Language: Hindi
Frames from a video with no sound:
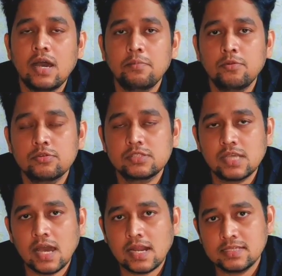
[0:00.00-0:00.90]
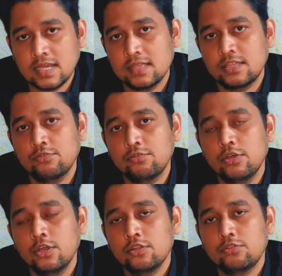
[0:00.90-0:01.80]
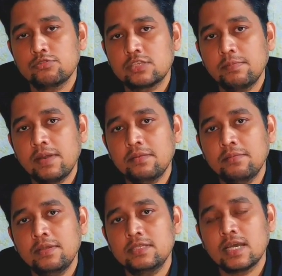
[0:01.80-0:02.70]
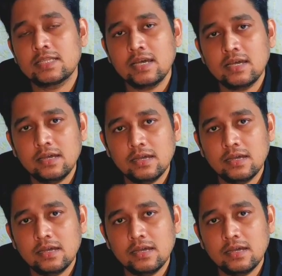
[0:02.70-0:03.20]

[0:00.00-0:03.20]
आप लोग सारा जानते हो तो उसके बारे में मैं ज़्यादा